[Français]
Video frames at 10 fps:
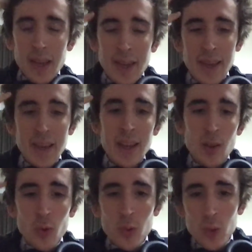et
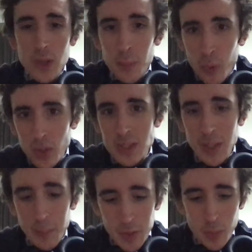on les prend
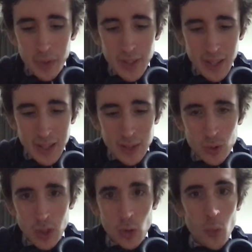jamais de manière aléatoire.